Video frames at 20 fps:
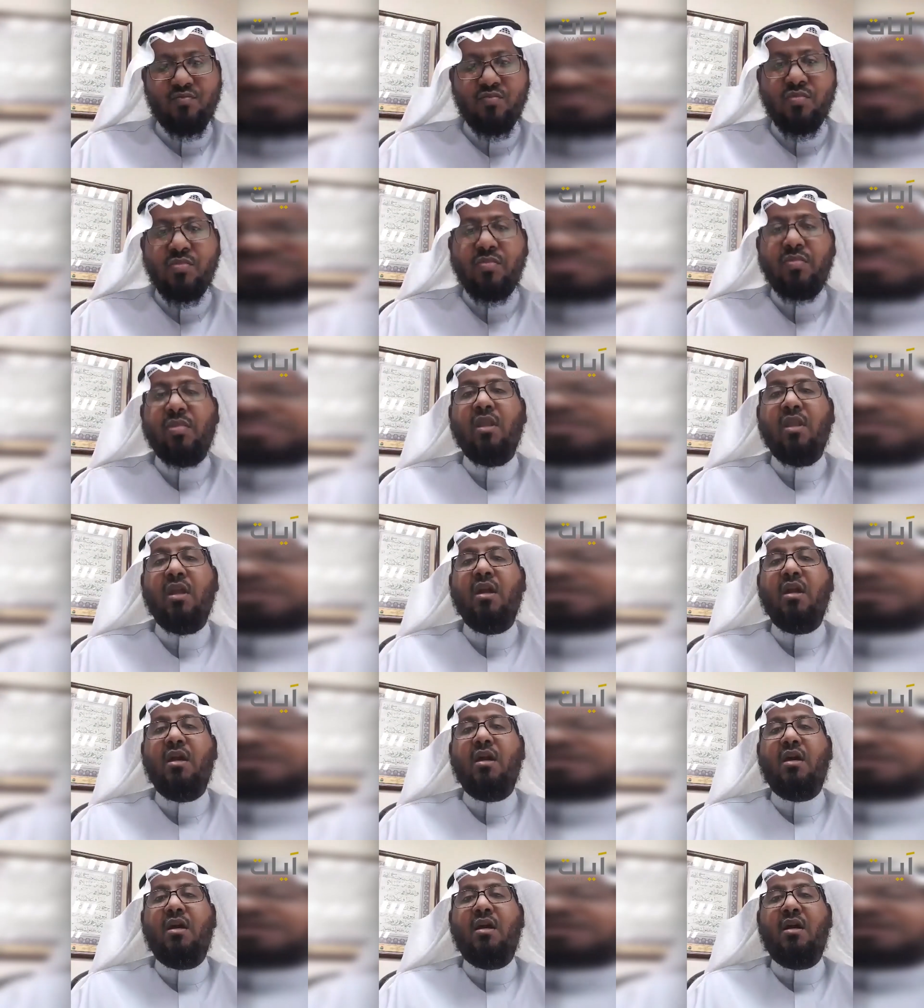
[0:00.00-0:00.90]
التي
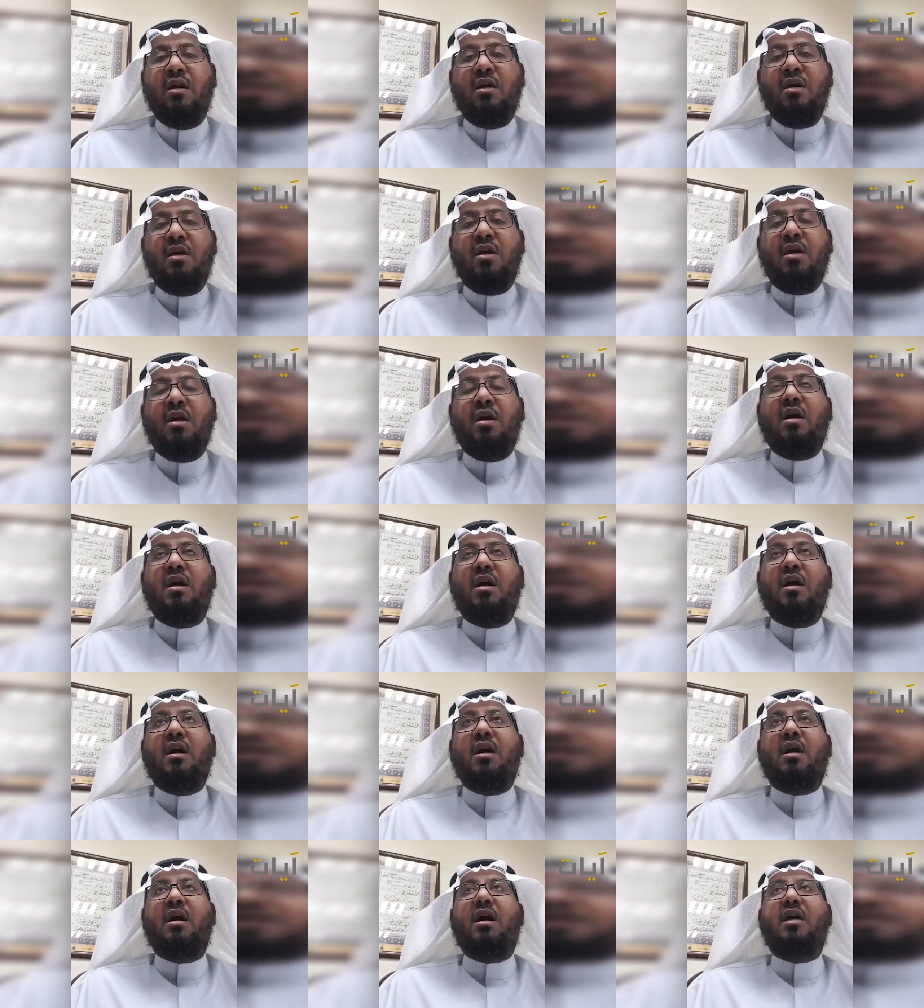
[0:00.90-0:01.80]
يكون فيها الهداية
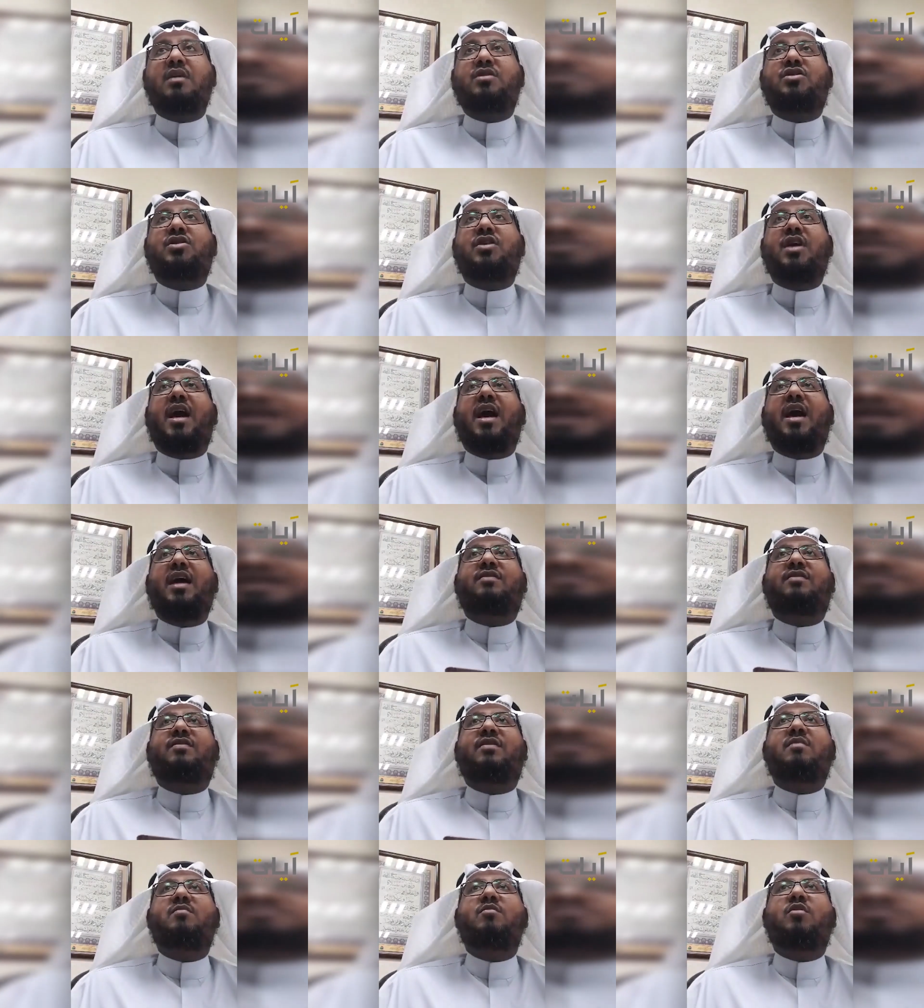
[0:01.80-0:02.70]
إن هذا القرآن
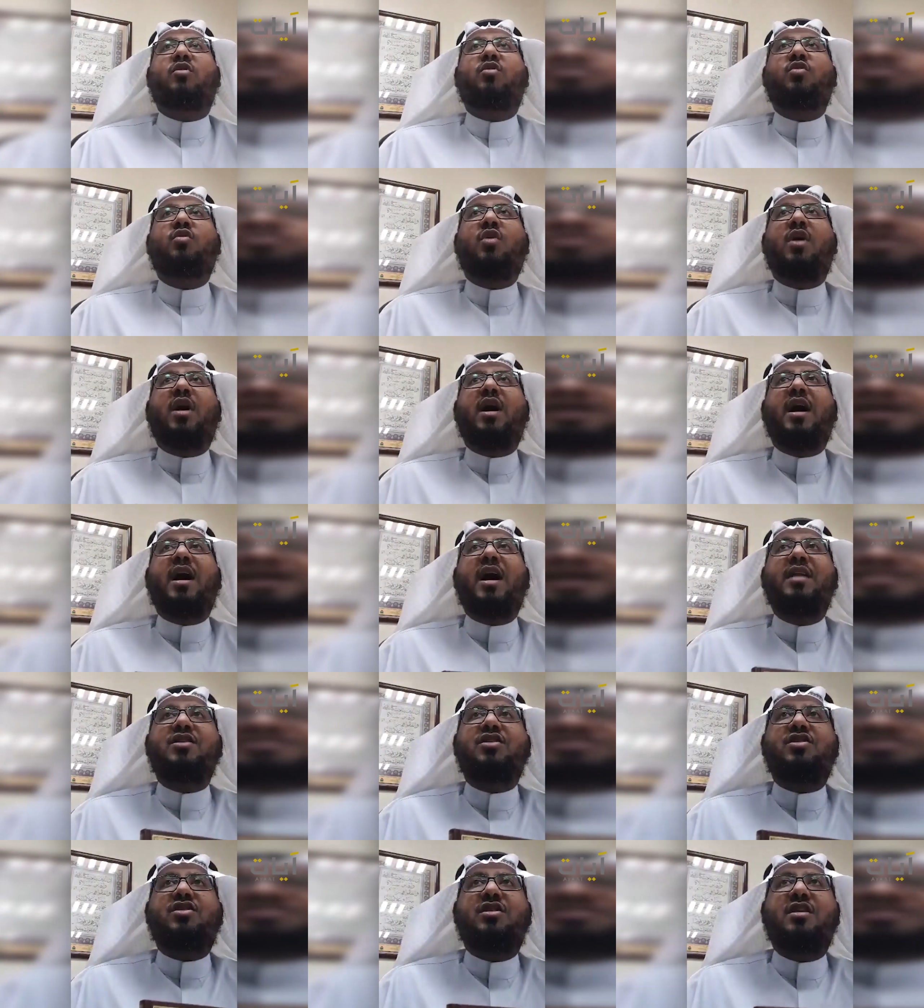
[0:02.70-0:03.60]
يهدي للتي
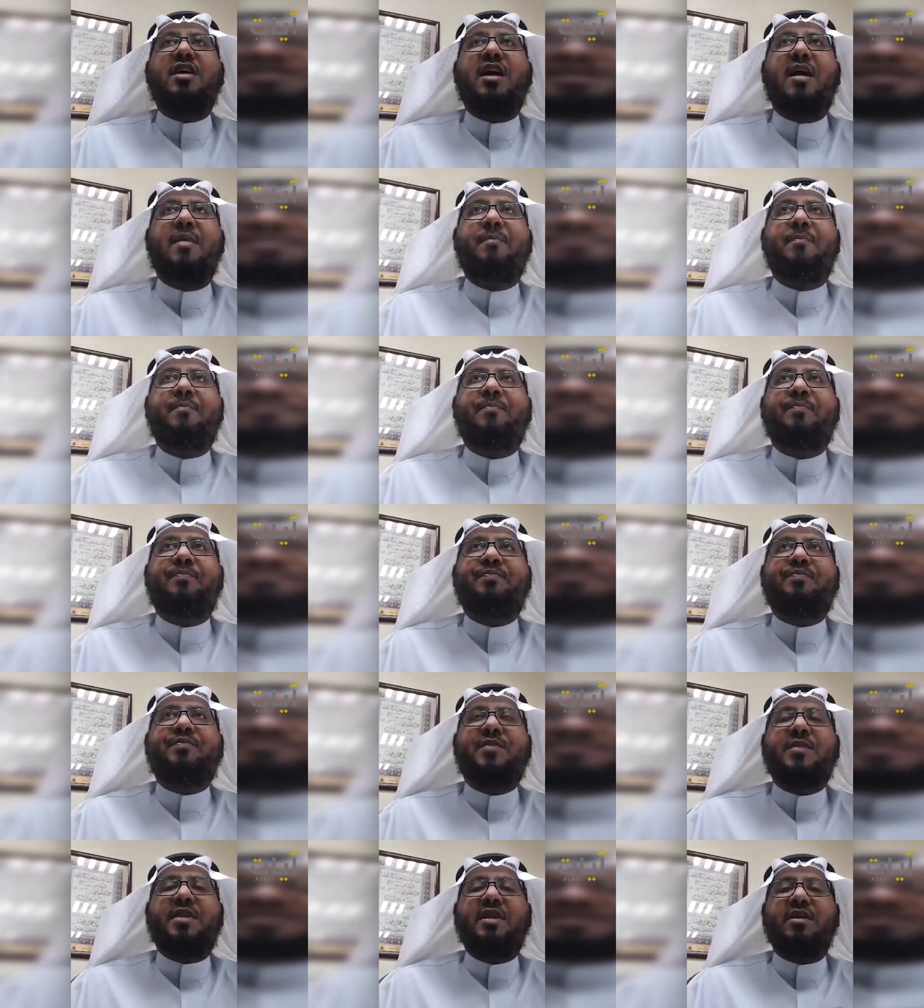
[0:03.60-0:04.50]
هي أقوم لو
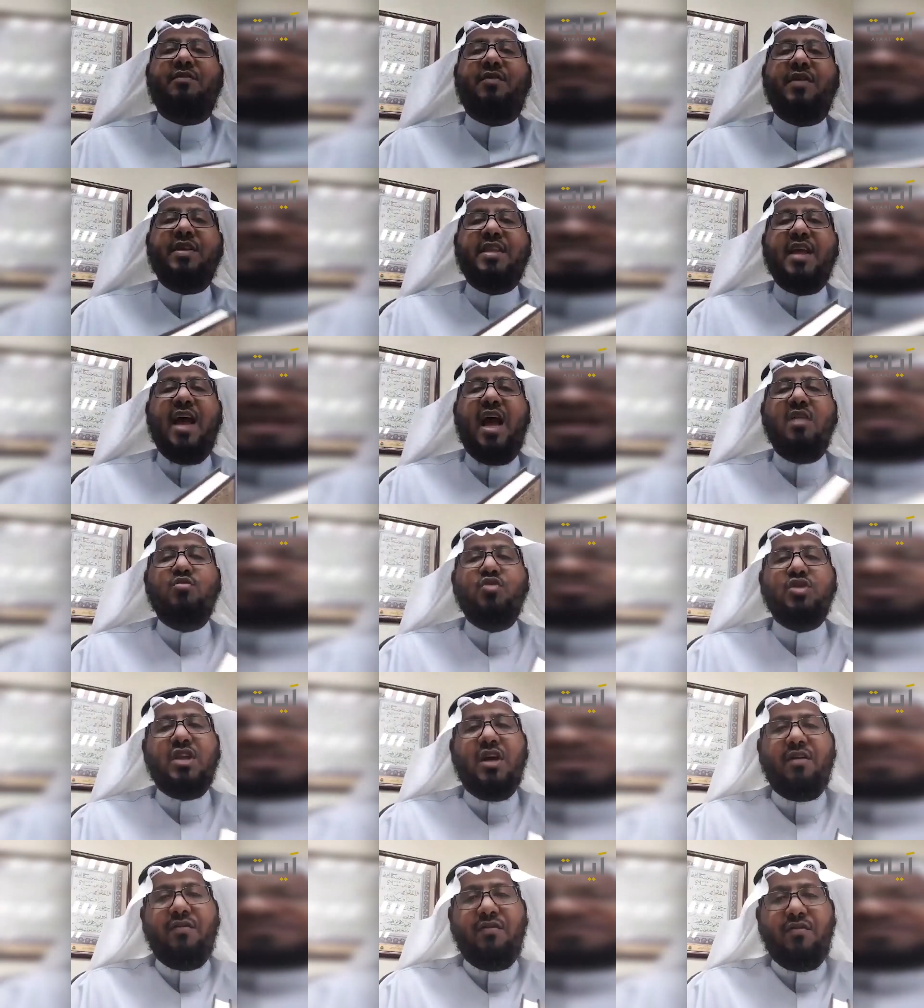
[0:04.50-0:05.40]
تلاحظوا كثير يعني
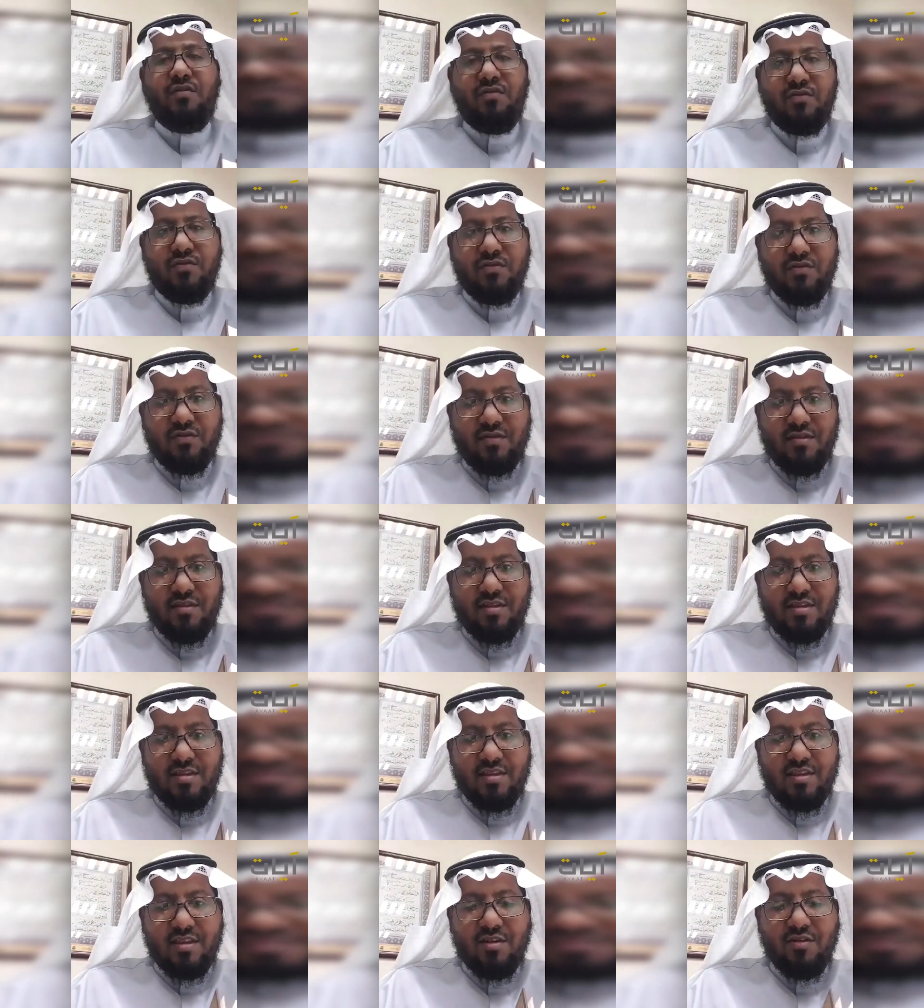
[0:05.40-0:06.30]
مثلا غير
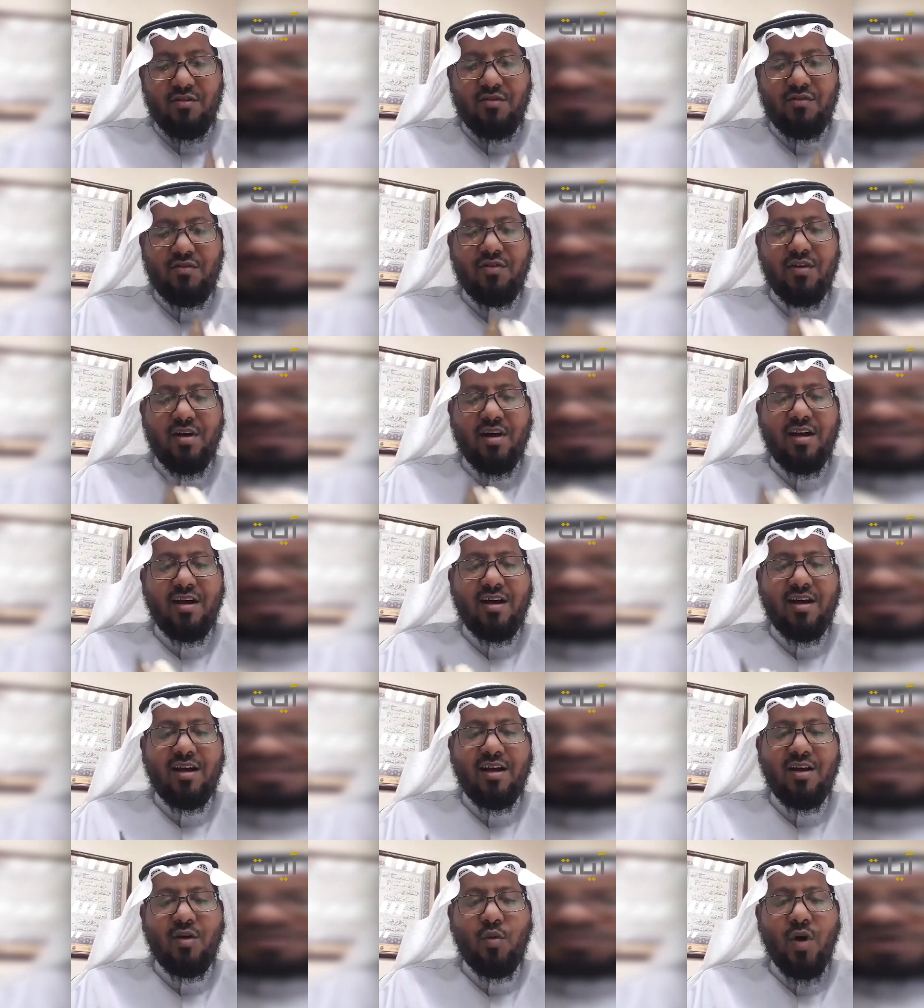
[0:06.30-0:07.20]
مسلمين
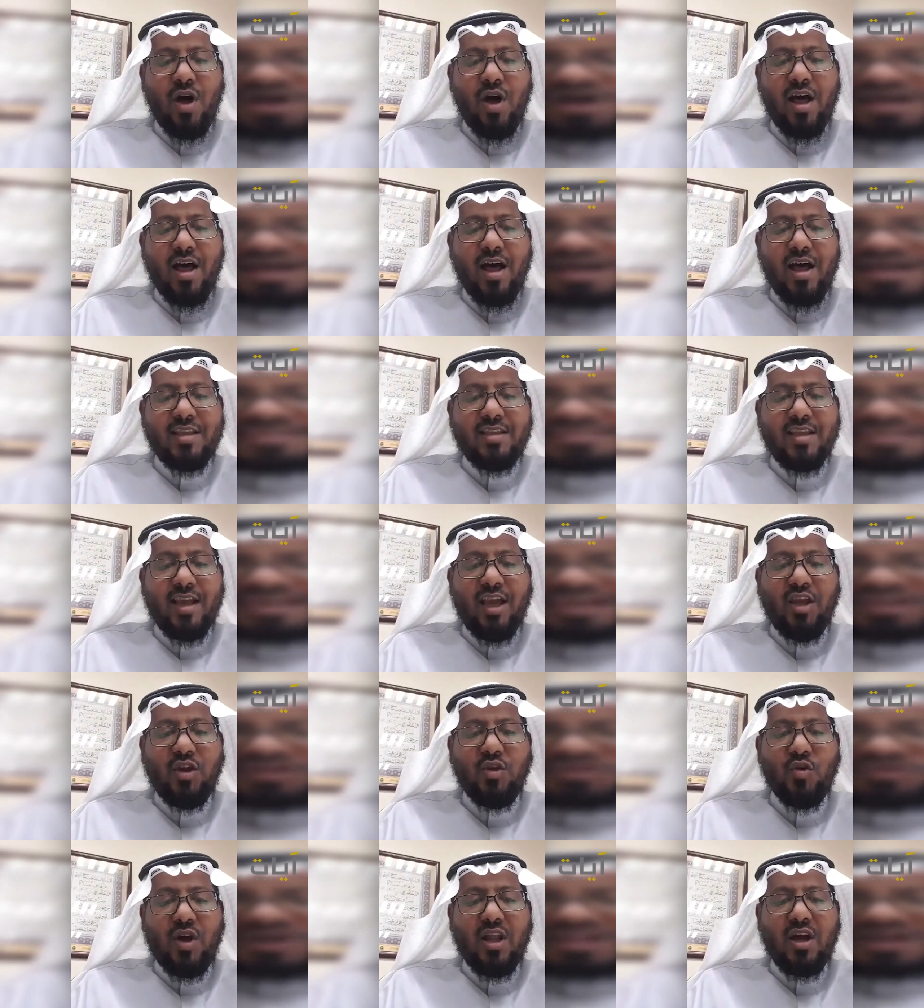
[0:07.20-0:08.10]
يسمع القرآن
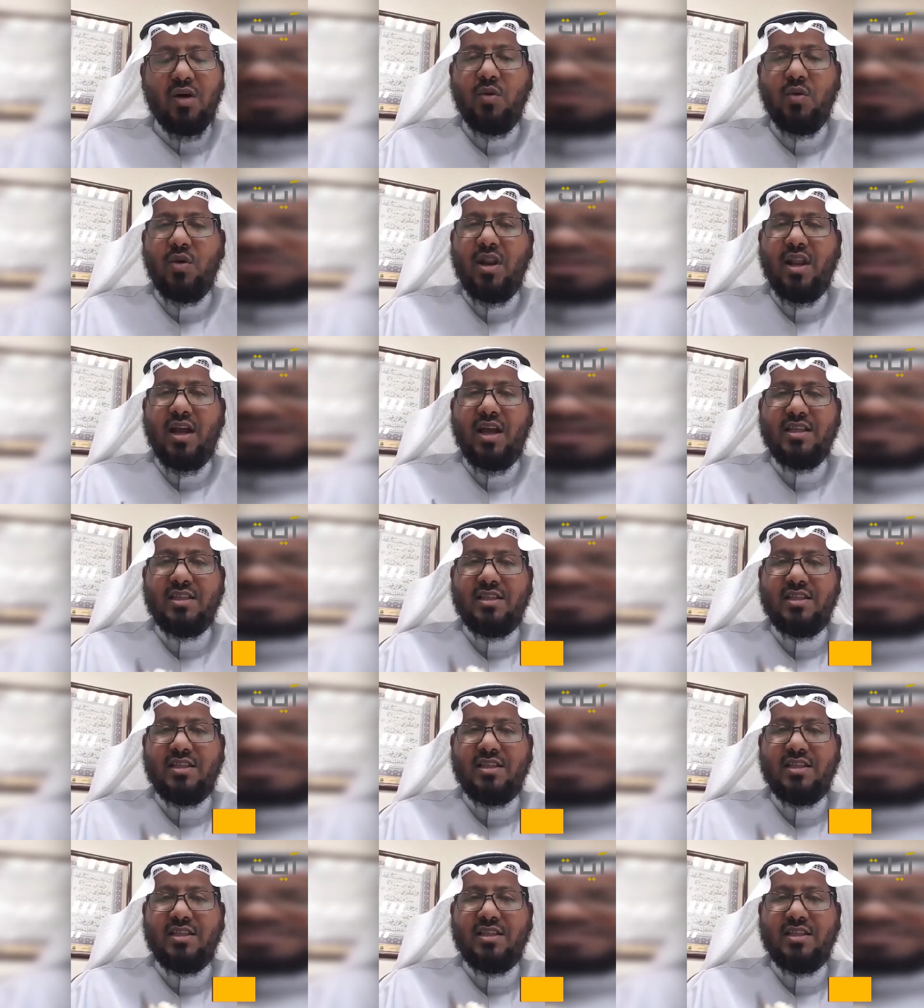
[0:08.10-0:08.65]
يهدأ